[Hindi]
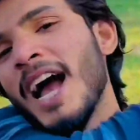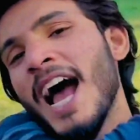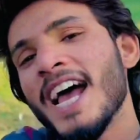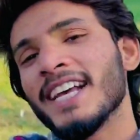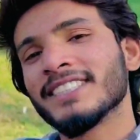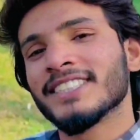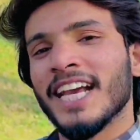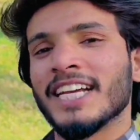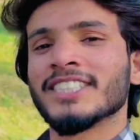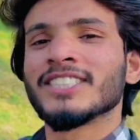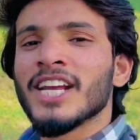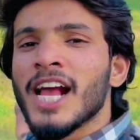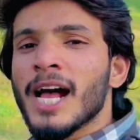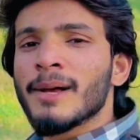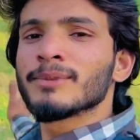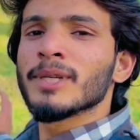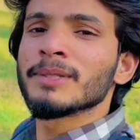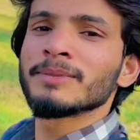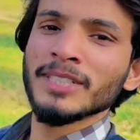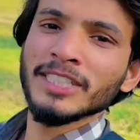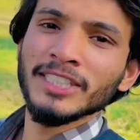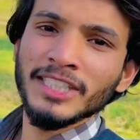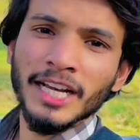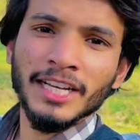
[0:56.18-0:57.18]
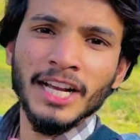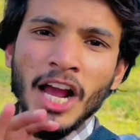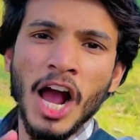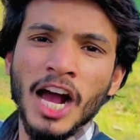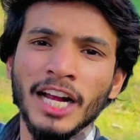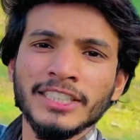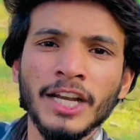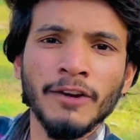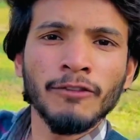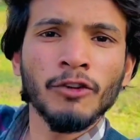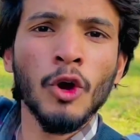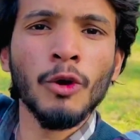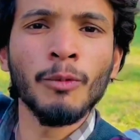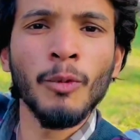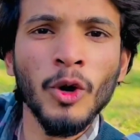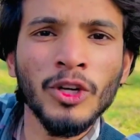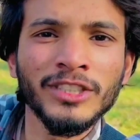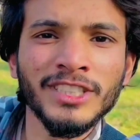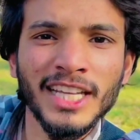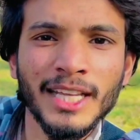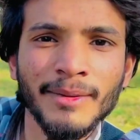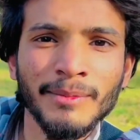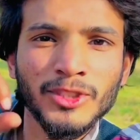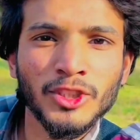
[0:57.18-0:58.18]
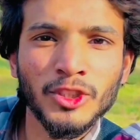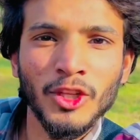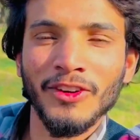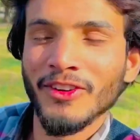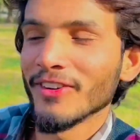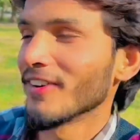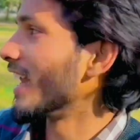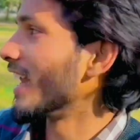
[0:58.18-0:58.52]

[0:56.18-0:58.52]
गाइस कैसे आप सब ठीक ठाक है आज का लोग बहुत ज्यादा मस्त होने